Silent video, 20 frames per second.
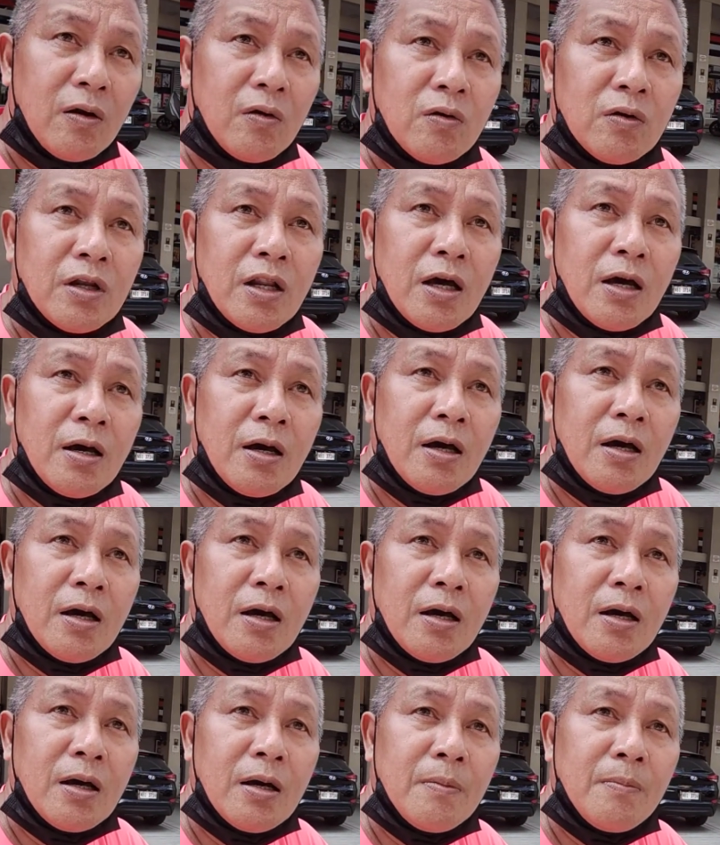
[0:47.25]
ko na
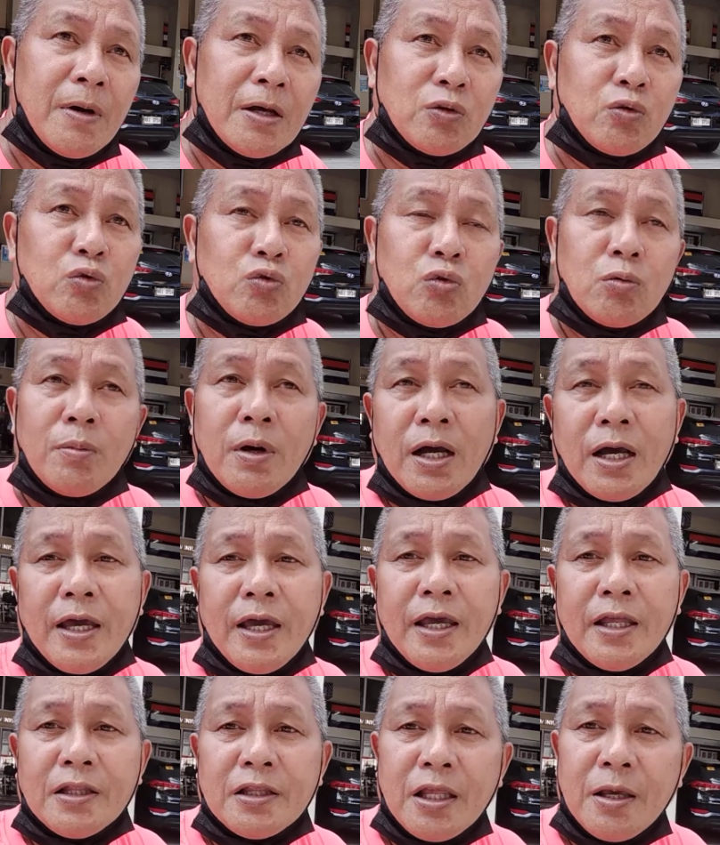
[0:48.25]
matuto
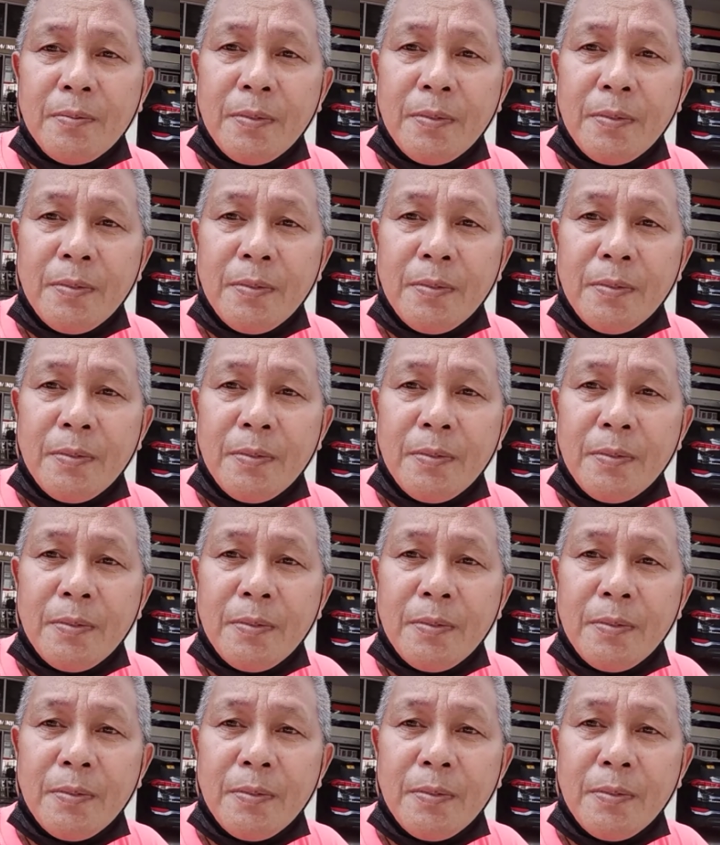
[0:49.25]
mag-ahente,